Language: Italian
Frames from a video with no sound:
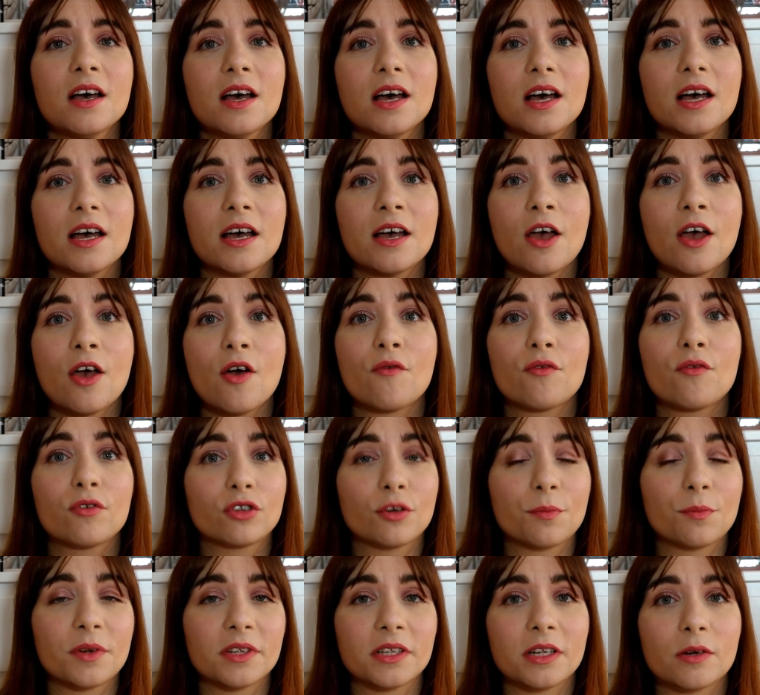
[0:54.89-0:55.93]
Eh, ho
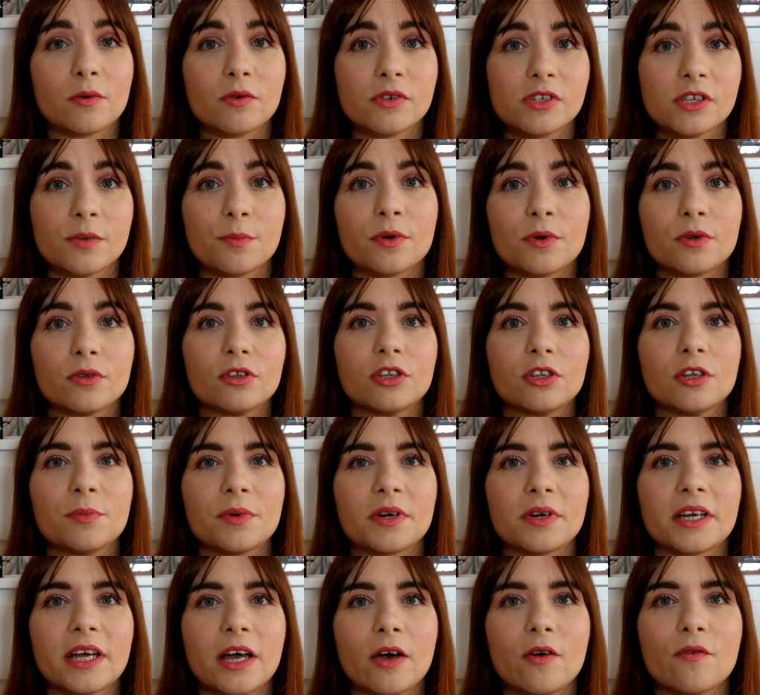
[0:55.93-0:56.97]
voluto prendere questi prodotti
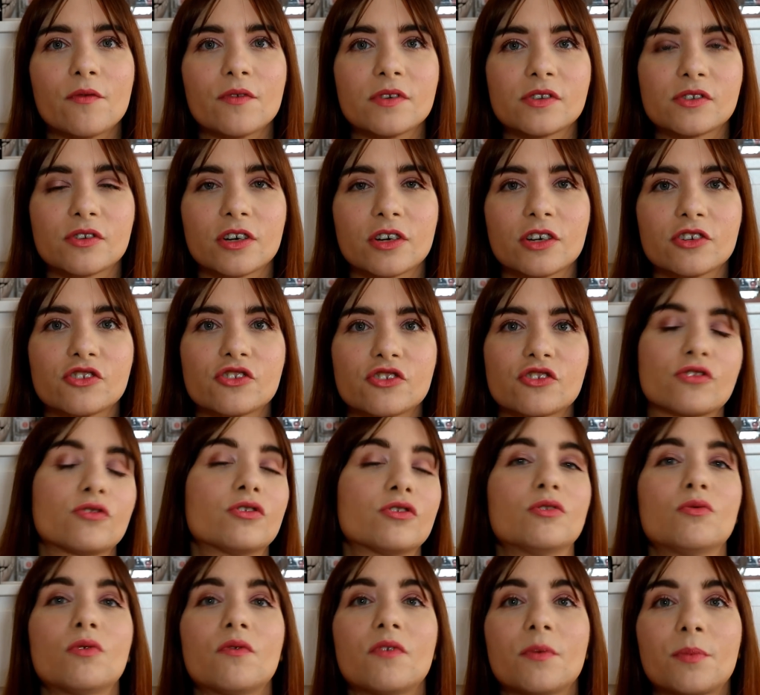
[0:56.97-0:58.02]
perché ho visto che ci sono
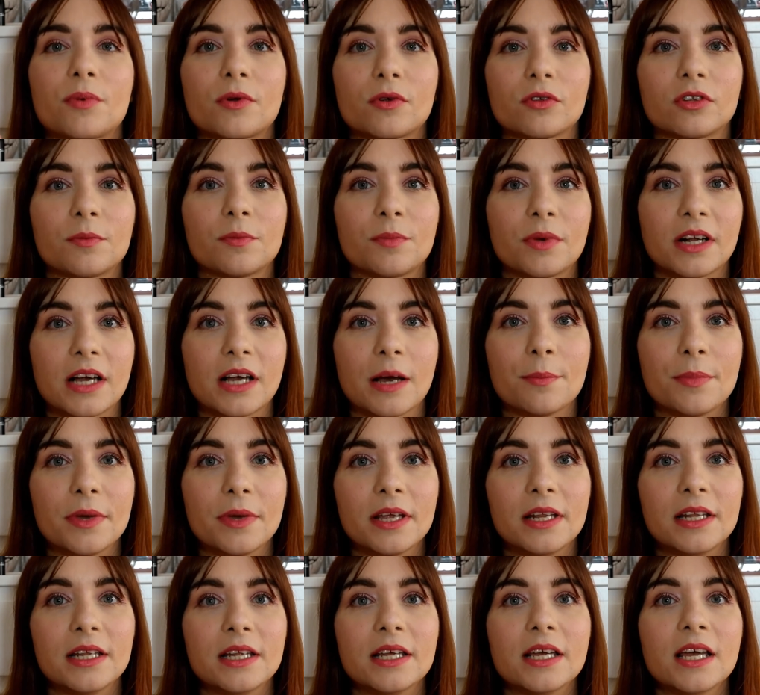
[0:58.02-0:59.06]
dei nuovi prodotti per
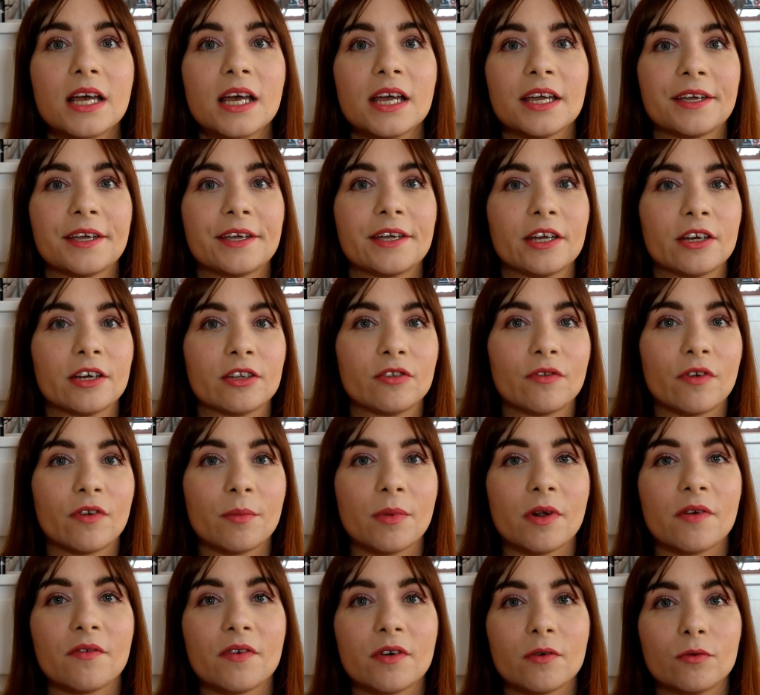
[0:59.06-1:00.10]
capelli che
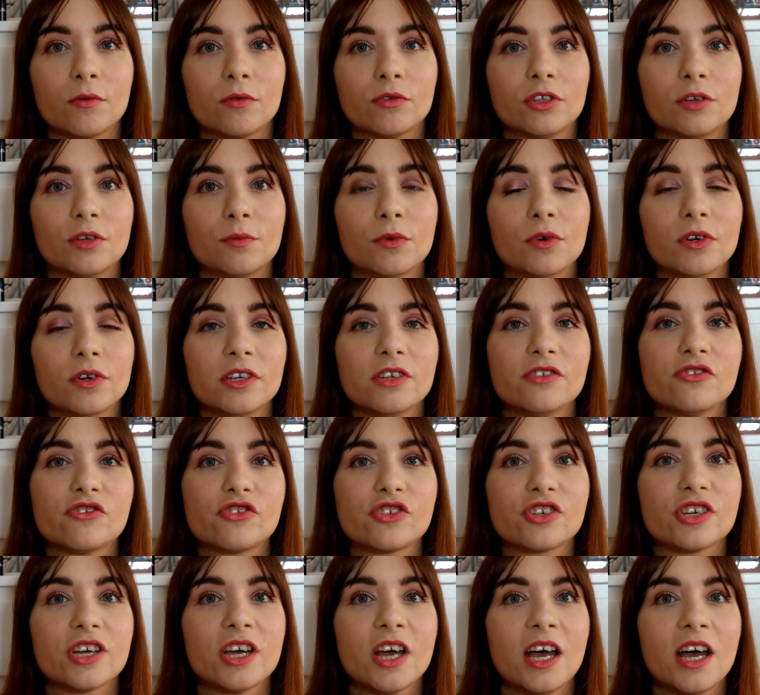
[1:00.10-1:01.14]
dovrebbero avere un ottimo
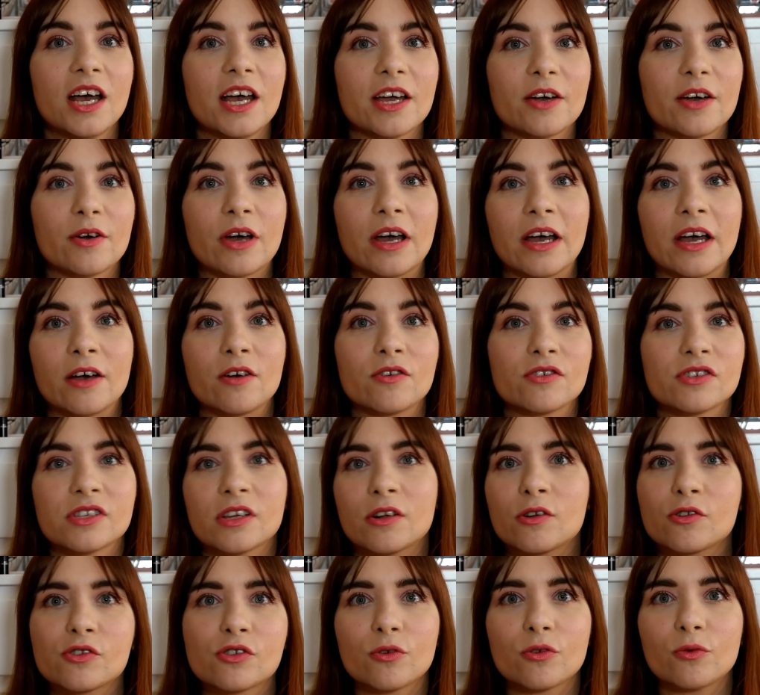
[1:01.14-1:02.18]
inci e che
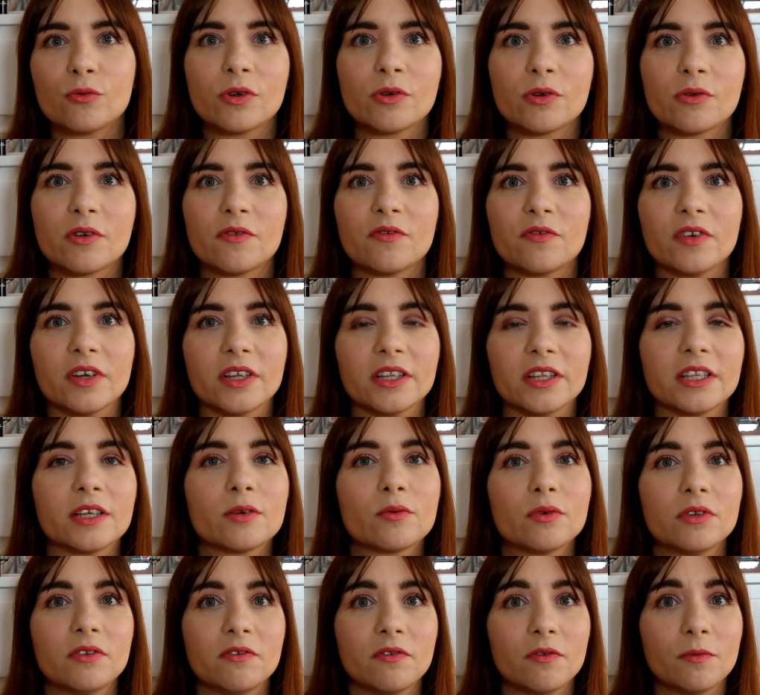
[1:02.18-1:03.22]
costano solo 1,20€
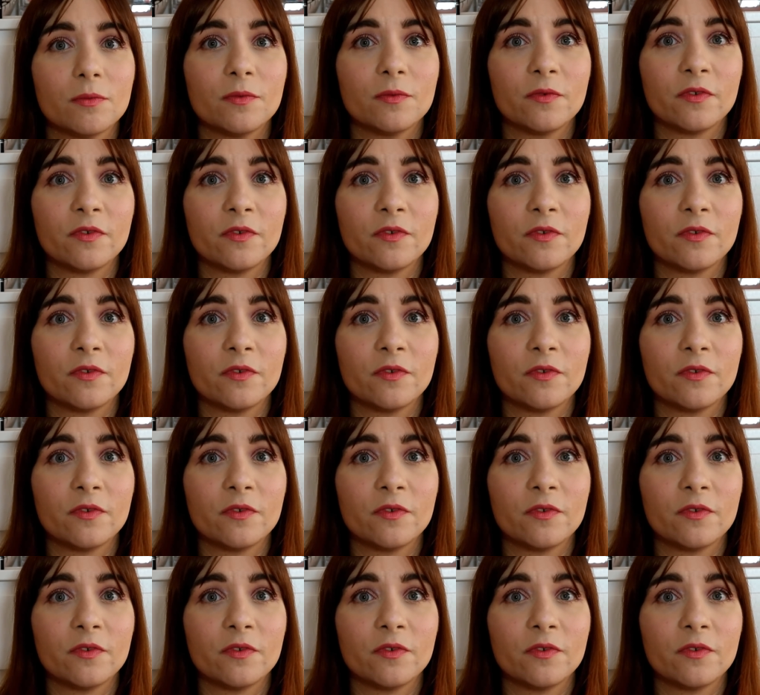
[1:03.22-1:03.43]
quindi